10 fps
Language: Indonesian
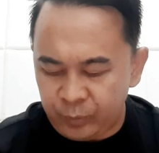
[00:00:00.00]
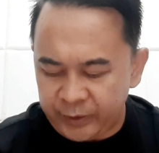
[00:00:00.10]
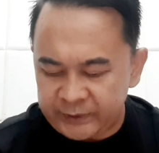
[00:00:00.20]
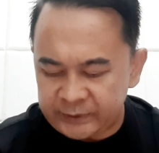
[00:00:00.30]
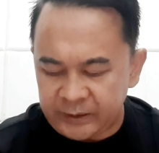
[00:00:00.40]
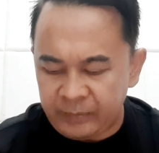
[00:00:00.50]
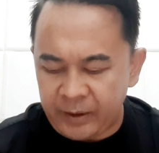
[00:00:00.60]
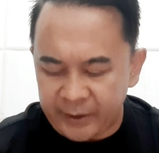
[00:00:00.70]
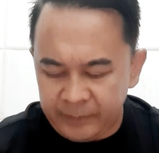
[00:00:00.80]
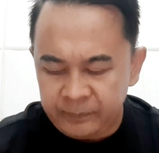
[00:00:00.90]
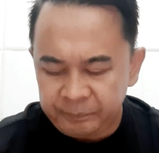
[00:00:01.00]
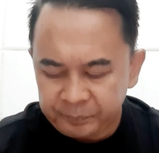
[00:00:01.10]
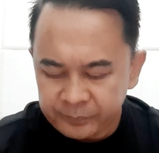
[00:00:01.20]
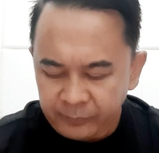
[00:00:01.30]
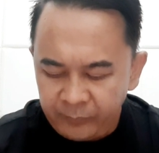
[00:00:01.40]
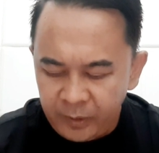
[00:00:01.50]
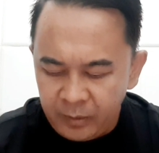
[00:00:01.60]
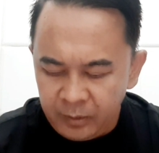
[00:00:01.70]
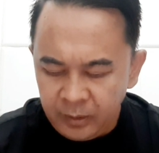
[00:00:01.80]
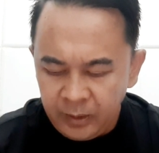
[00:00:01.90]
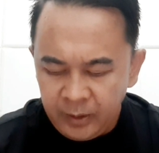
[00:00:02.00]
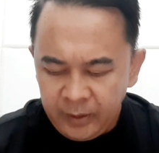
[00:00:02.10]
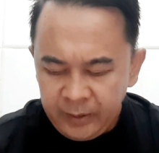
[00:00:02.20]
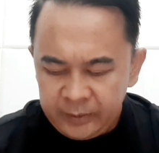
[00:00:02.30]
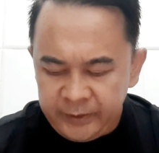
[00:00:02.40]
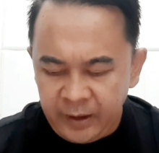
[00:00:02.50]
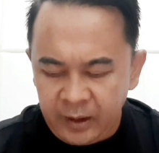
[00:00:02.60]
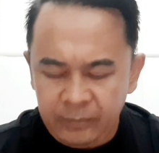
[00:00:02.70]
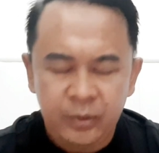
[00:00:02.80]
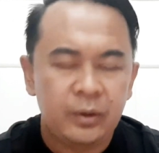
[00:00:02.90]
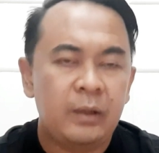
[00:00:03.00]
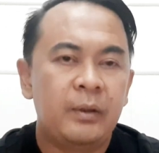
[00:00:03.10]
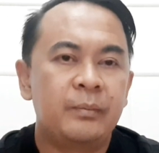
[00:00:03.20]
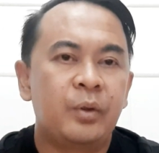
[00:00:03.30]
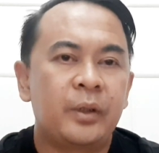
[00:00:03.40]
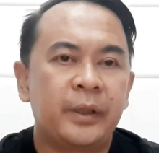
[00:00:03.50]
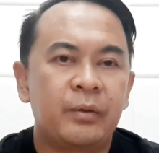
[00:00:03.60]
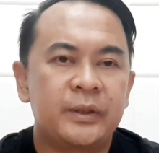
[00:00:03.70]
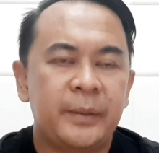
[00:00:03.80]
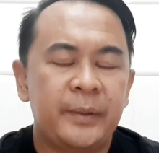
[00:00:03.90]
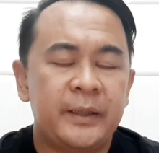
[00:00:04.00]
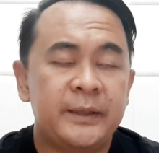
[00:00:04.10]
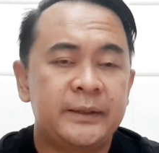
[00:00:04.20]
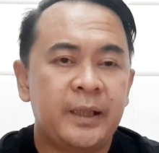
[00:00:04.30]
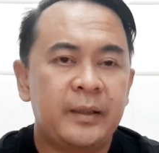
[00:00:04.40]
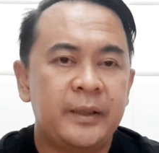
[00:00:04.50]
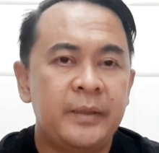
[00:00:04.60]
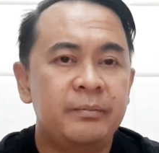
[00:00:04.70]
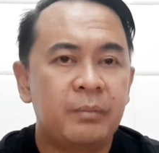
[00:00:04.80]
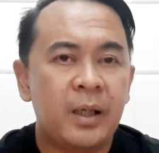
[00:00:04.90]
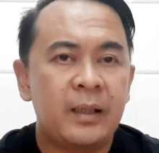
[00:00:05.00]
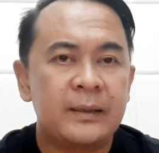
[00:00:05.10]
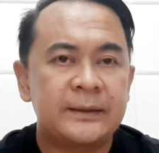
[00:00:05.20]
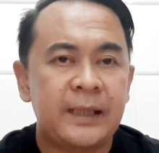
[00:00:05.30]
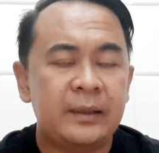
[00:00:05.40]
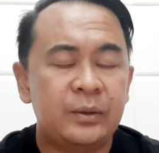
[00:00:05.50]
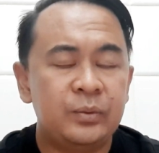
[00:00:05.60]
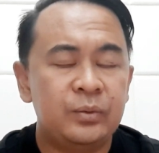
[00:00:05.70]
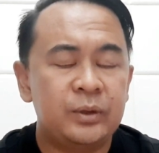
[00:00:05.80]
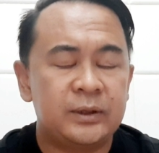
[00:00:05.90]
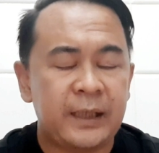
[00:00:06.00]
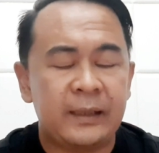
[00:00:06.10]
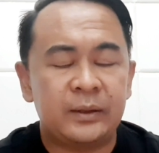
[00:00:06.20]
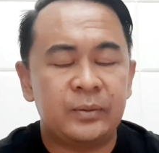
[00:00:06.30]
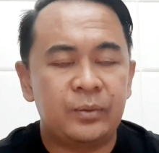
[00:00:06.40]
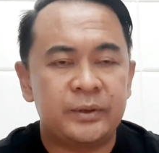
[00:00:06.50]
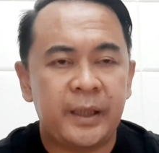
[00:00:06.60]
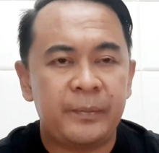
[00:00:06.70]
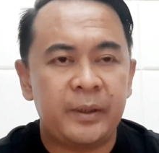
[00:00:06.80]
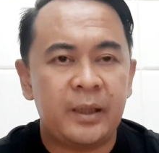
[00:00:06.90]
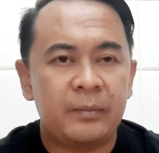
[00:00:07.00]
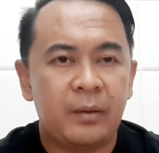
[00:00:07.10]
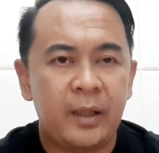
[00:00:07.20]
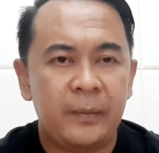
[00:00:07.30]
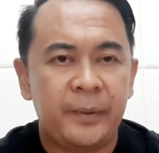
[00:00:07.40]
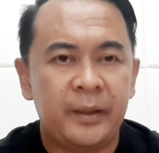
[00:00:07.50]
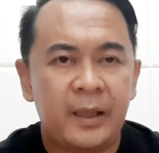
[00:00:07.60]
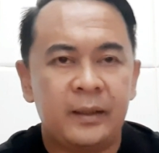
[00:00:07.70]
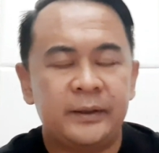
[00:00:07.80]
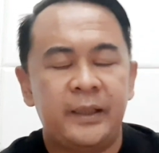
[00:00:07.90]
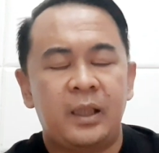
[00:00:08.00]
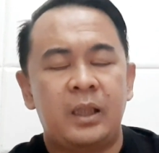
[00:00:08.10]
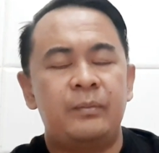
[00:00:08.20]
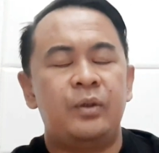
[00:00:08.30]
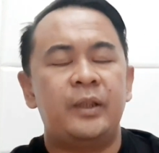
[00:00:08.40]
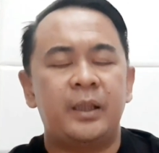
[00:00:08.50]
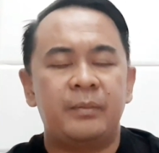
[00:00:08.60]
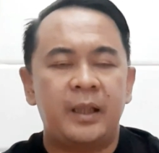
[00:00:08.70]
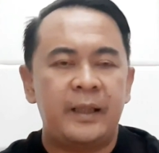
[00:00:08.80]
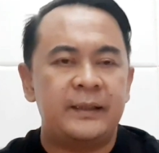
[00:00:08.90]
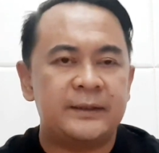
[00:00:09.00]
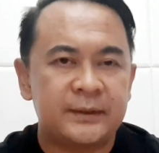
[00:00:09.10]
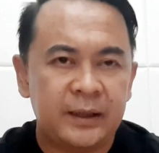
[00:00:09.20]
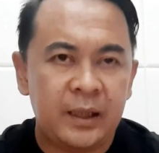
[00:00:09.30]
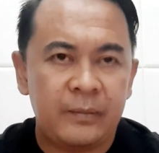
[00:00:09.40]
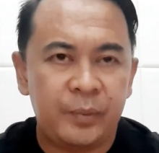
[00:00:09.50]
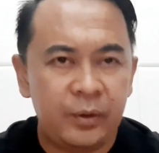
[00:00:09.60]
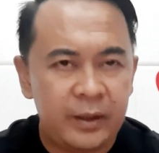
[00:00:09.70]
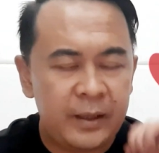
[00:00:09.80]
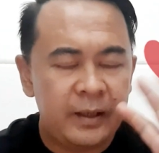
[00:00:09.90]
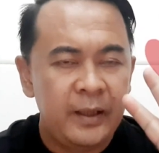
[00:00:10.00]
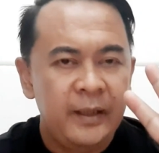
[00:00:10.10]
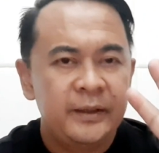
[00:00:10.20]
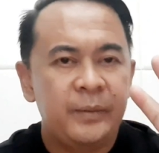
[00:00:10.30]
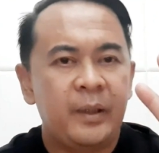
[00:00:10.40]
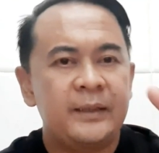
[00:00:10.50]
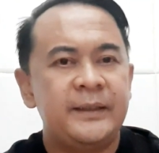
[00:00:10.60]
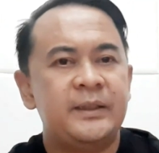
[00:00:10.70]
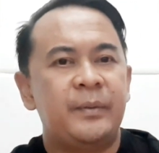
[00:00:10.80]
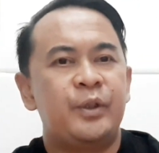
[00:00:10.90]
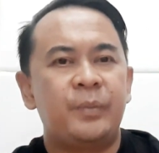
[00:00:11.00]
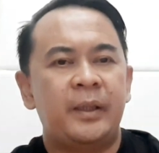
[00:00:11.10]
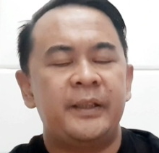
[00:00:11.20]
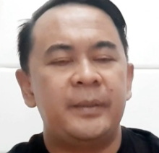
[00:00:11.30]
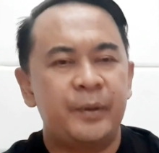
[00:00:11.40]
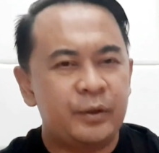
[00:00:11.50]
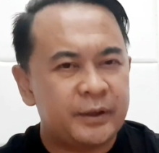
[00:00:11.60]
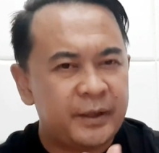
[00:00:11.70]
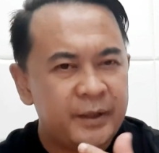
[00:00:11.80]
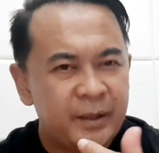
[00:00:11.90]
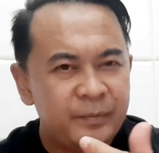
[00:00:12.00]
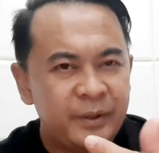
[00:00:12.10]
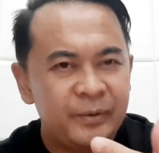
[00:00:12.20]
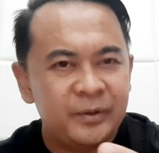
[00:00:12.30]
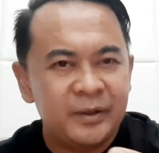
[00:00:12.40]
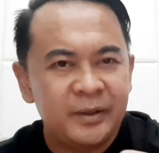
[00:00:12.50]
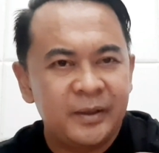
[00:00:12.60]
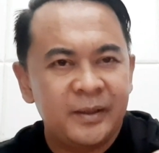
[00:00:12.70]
mungkin setelah maghrib tidak Tirakabo lawan Borneo saya diprediksi imbang satu satu Saya pegang bawah, pegang tidak Tirakabo dengan menahan setengah bola. Terima kasih, sampai jumpa lagi di video saya yang berikutnya.